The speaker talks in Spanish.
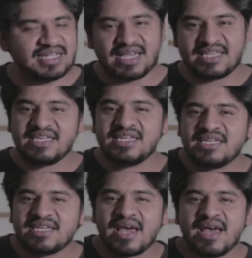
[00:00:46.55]

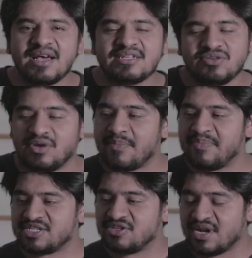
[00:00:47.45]
quesadillas o la
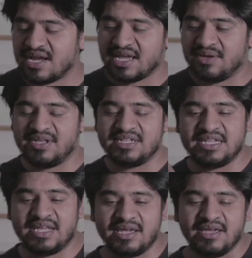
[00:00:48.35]
persona que
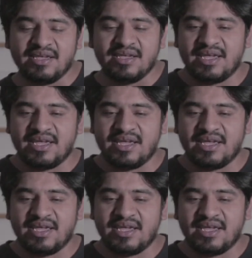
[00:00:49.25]
vende,